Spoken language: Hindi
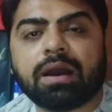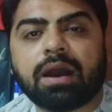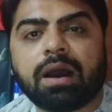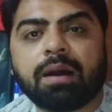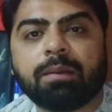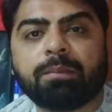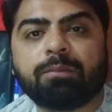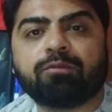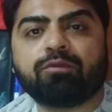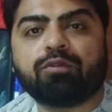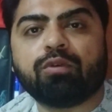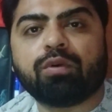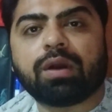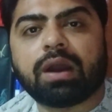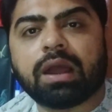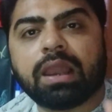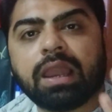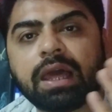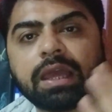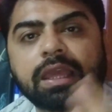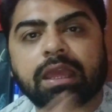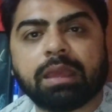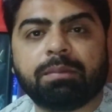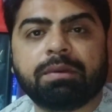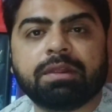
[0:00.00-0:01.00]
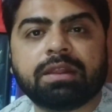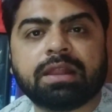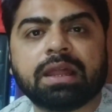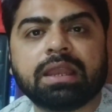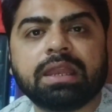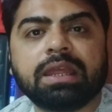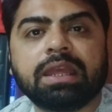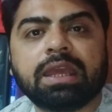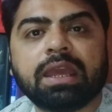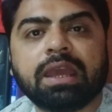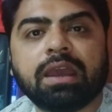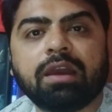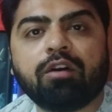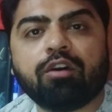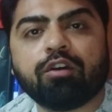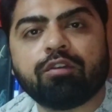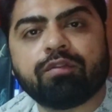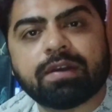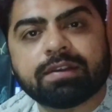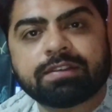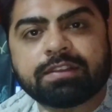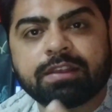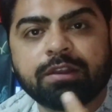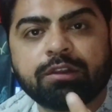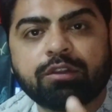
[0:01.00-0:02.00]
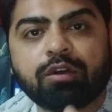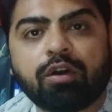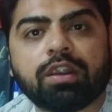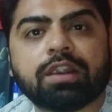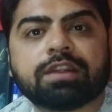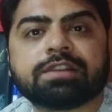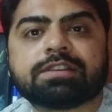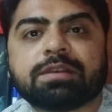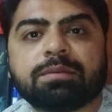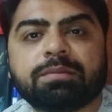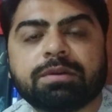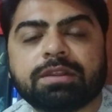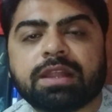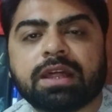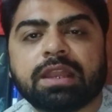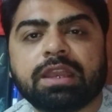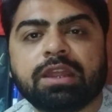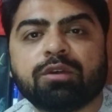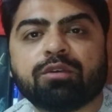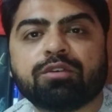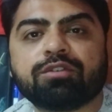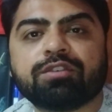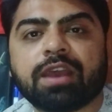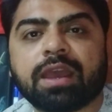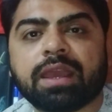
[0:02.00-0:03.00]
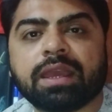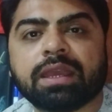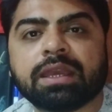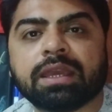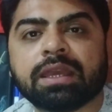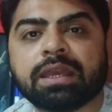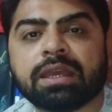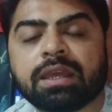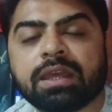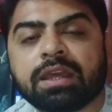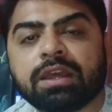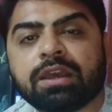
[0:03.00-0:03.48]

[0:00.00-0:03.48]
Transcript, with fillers: अब वो कला की भी धनी है और वैसे दौलत से भी धनी हो जाएंगी